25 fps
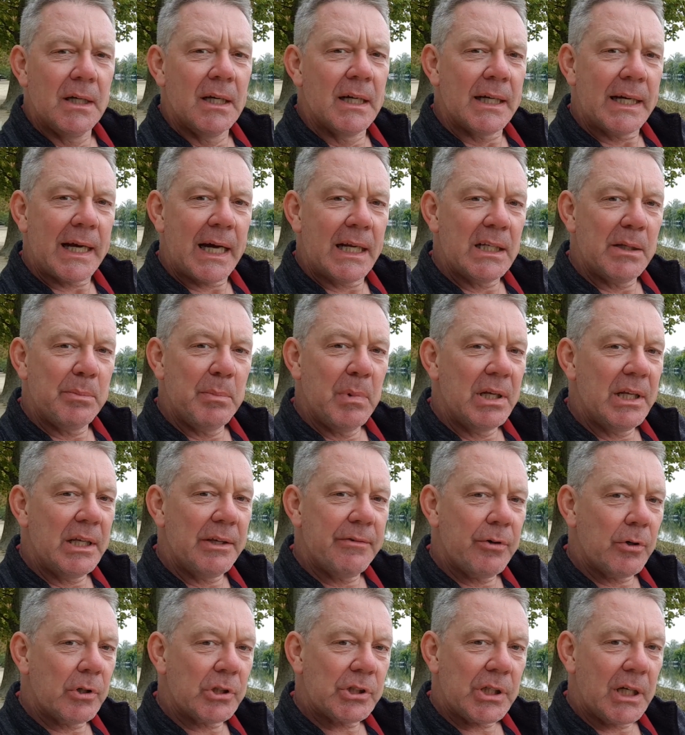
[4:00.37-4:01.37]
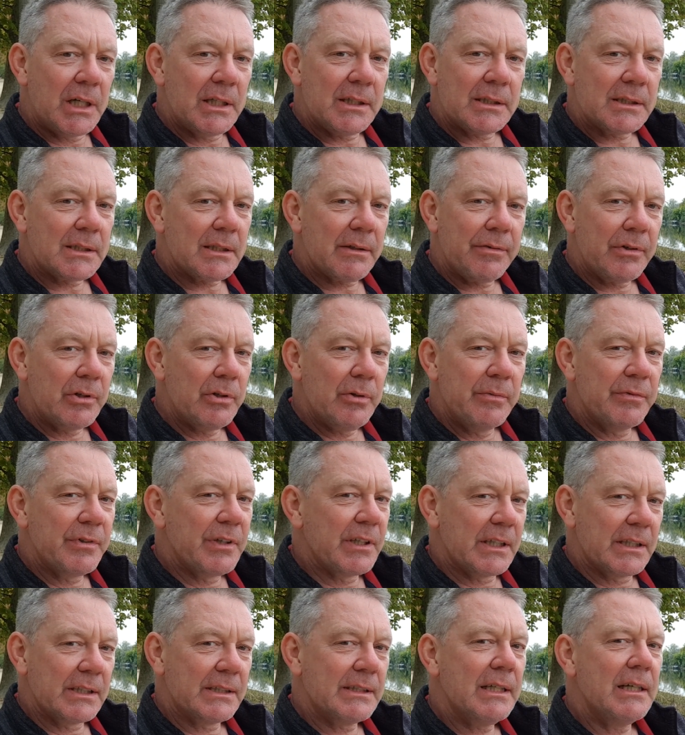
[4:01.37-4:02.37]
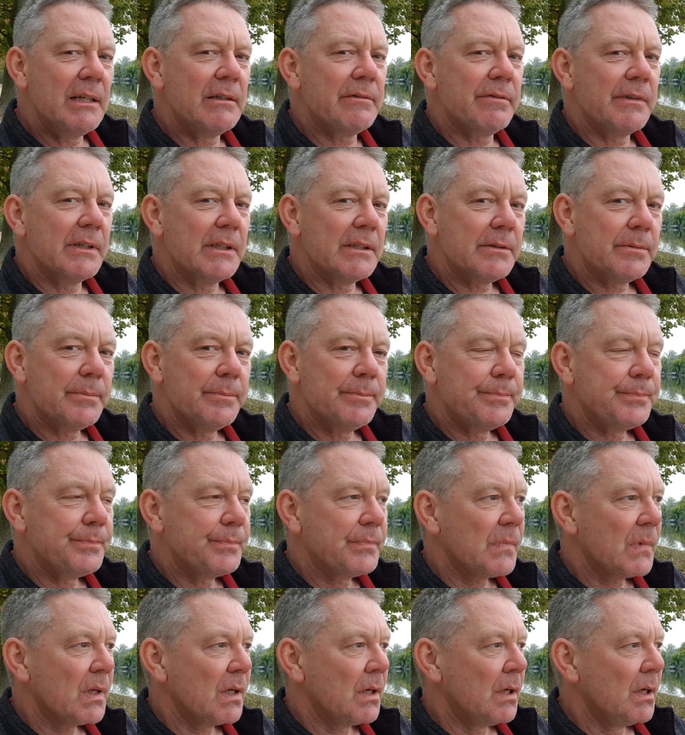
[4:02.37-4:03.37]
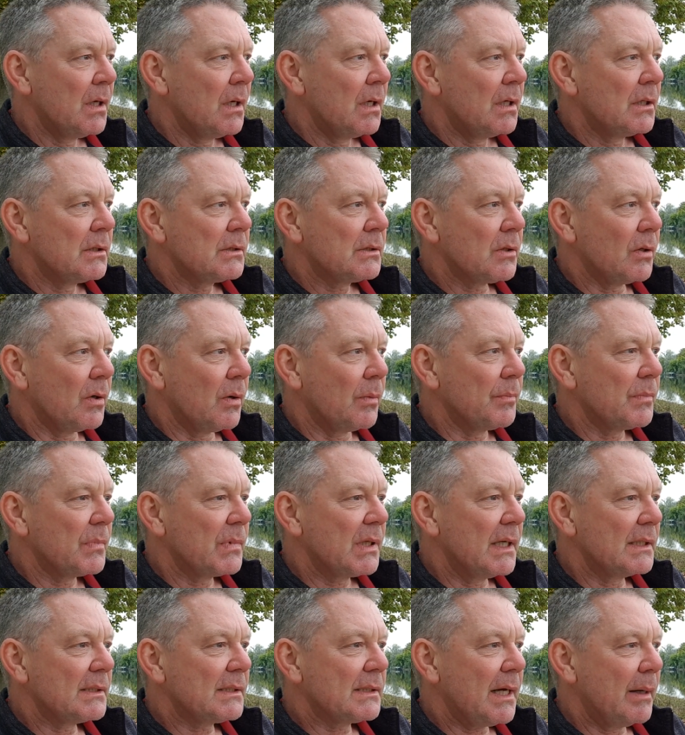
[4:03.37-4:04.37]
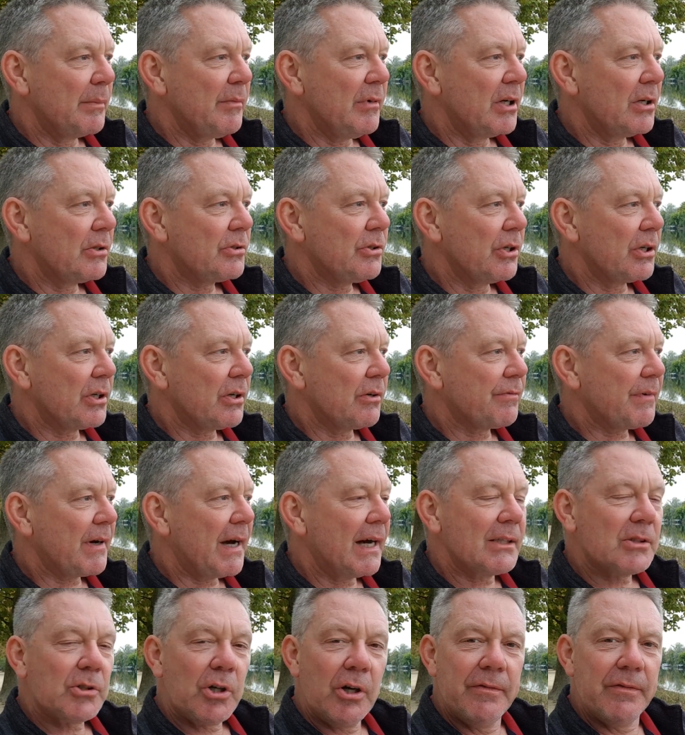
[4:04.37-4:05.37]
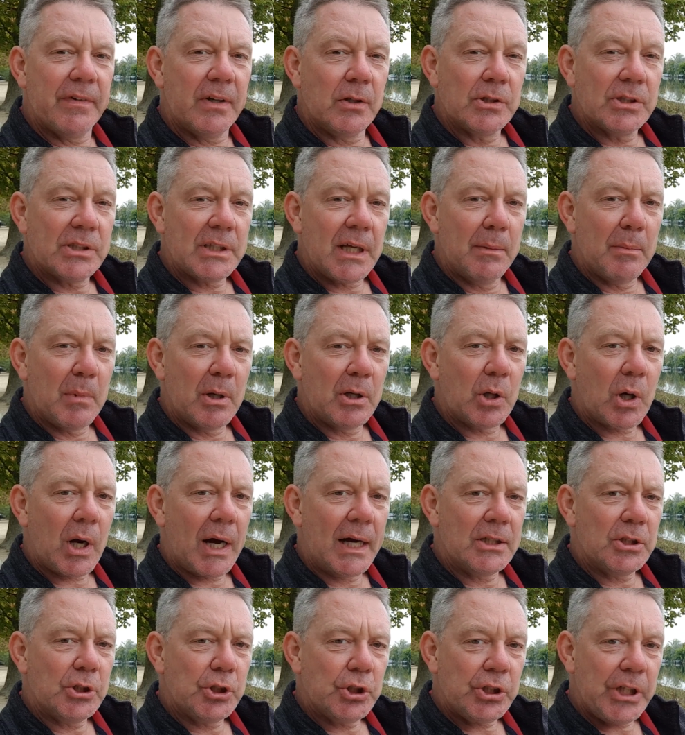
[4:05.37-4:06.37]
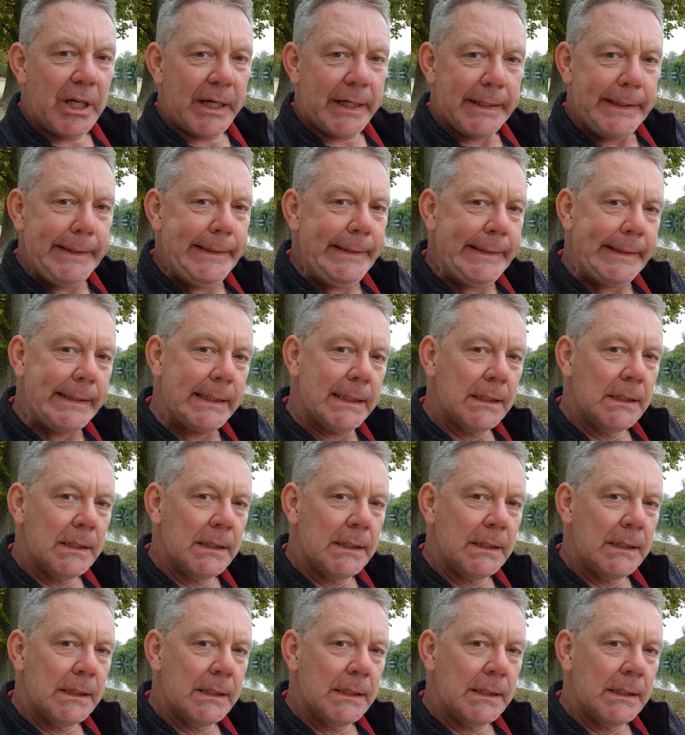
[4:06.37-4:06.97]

kann ich mir nicht vorstellen, dass da vernünftig gezählt wird. So, jetzt haben wir natürlich gefragt, können wir uns da immer noch anstecken?